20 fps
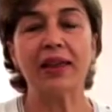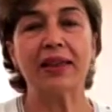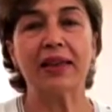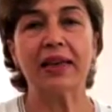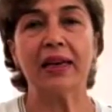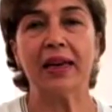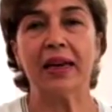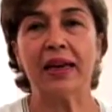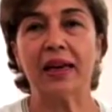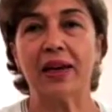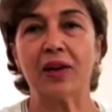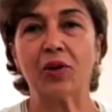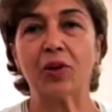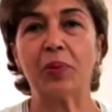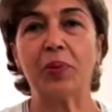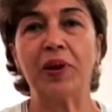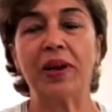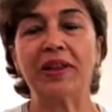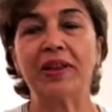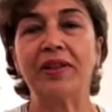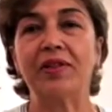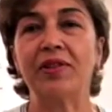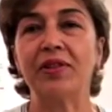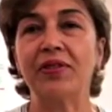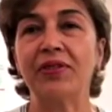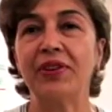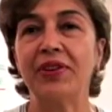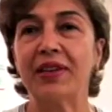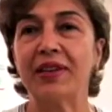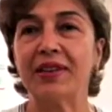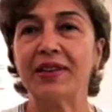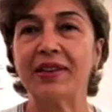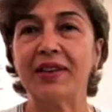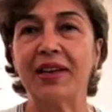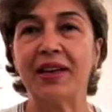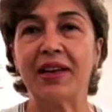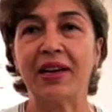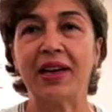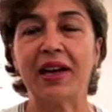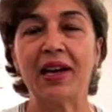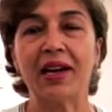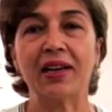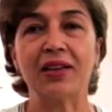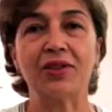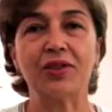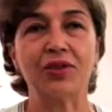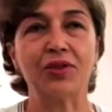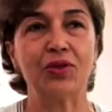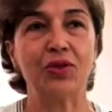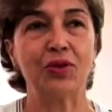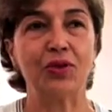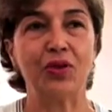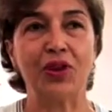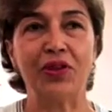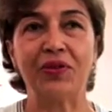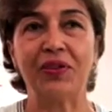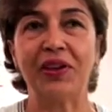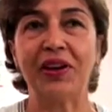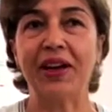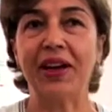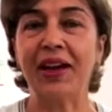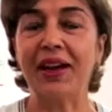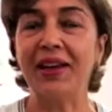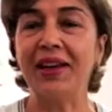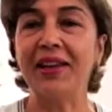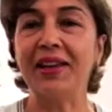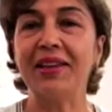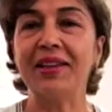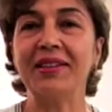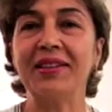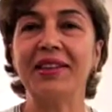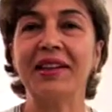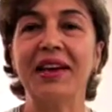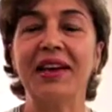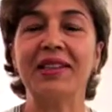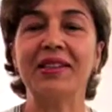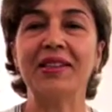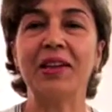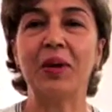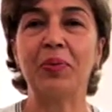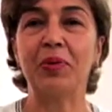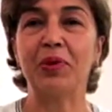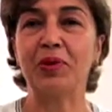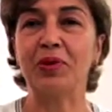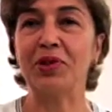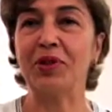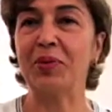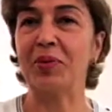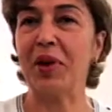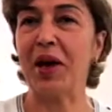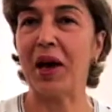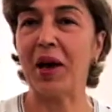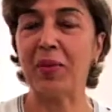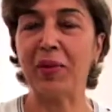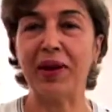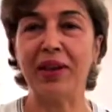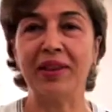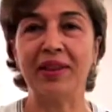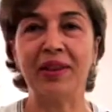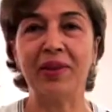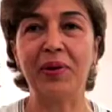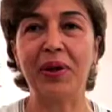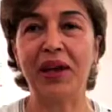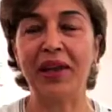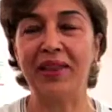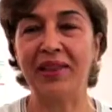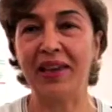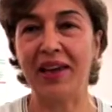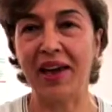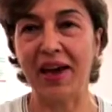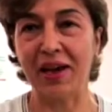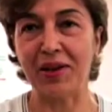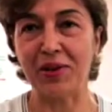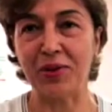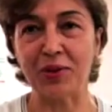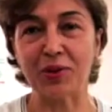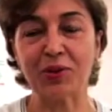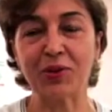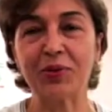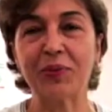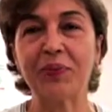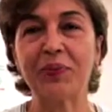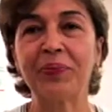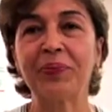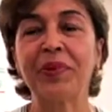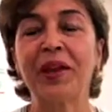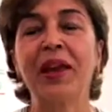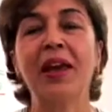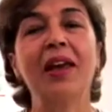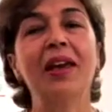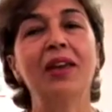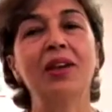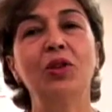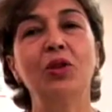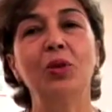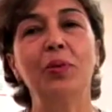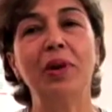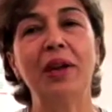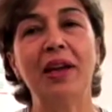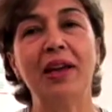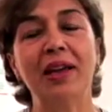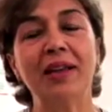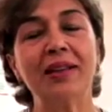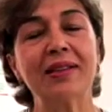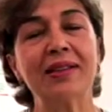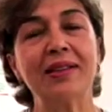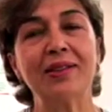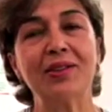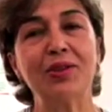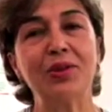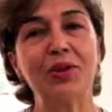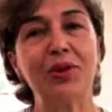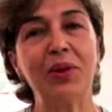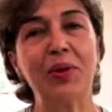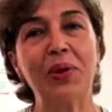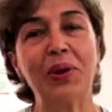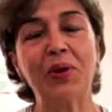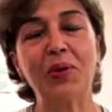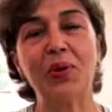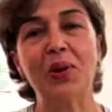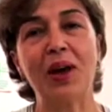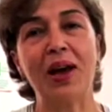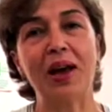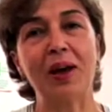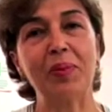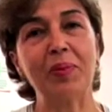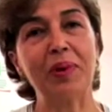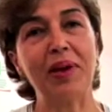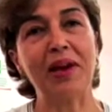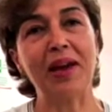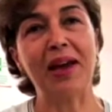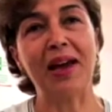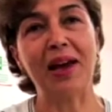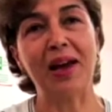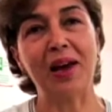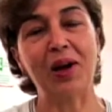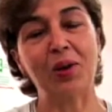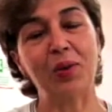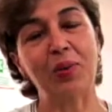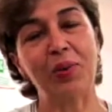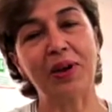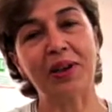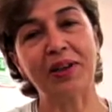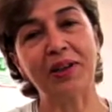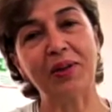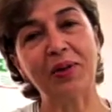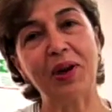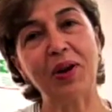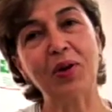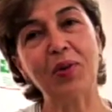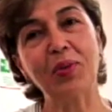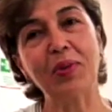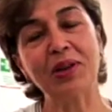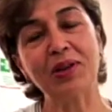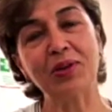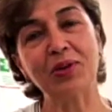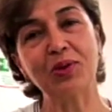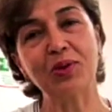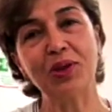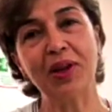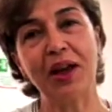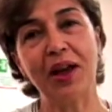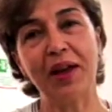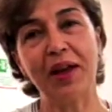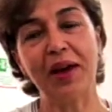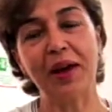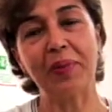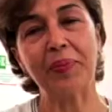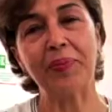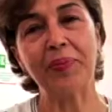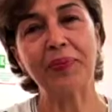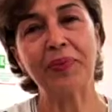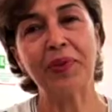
de la cooperativa financiera John F. Kennedy desde hace aproximadamente 20 años y tomé la decisión de vincularme a la cooperativa como asociada